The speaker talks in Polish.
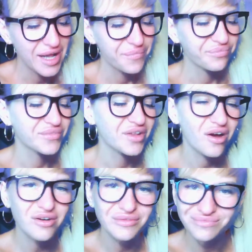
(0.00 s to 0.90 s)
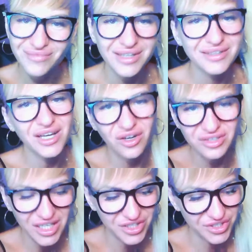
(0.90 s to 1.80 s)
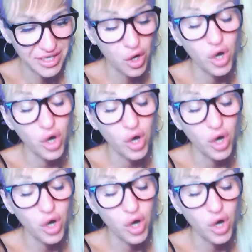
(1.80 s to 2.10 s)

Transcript: no, niekoniecznie.